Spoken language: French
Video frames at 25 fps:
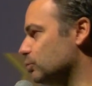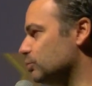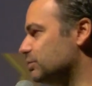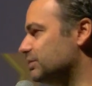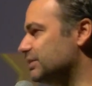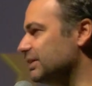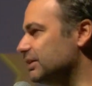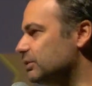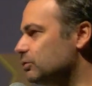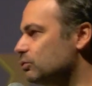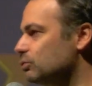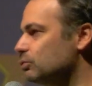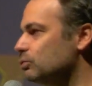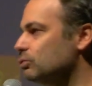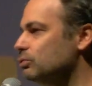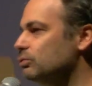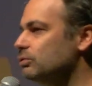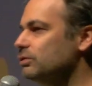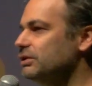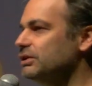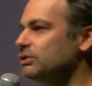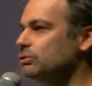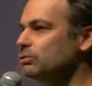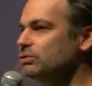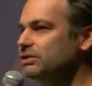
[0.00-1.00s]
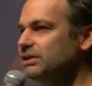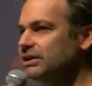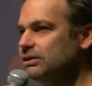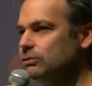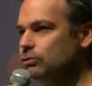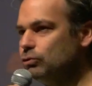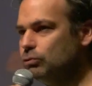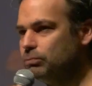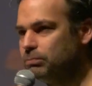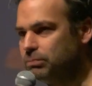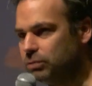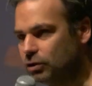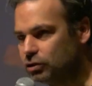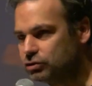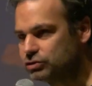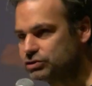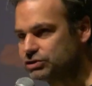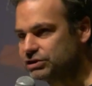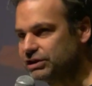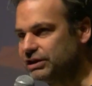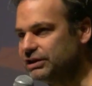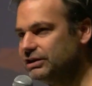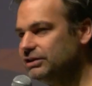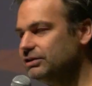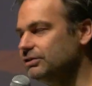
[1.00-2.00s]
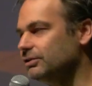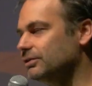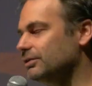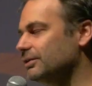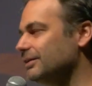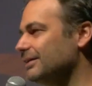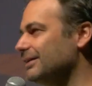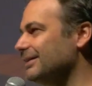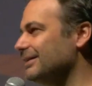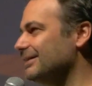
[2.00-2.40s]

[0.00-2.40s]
techno et de techno-blockchain,